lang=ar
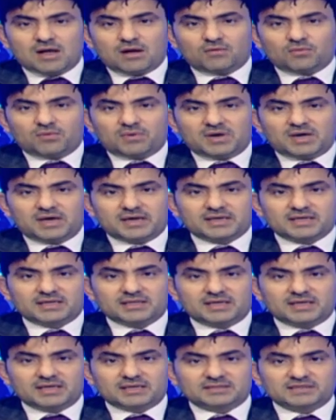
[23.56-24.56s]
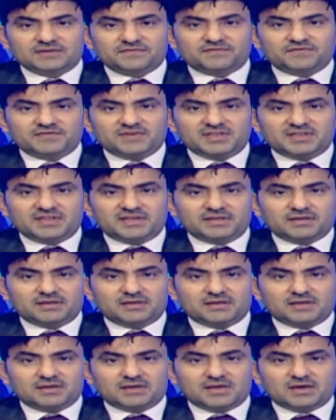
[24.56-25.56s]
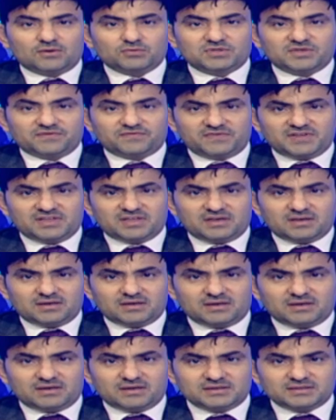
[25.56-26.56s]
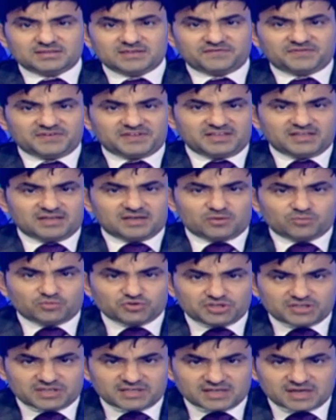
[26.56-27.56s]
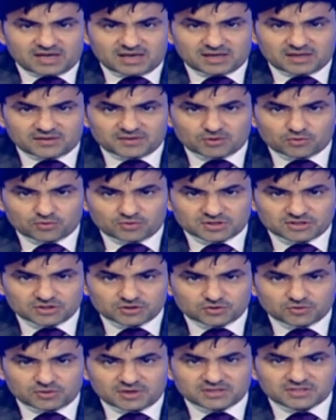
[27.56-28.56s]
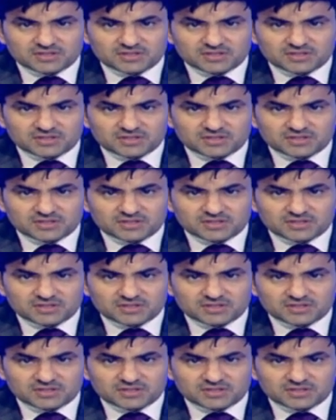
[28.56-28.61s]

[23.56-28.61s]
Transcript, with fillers: وأكد تنفيذي أو تنفيذ التنفيذية المديرية على ضرورة سرعة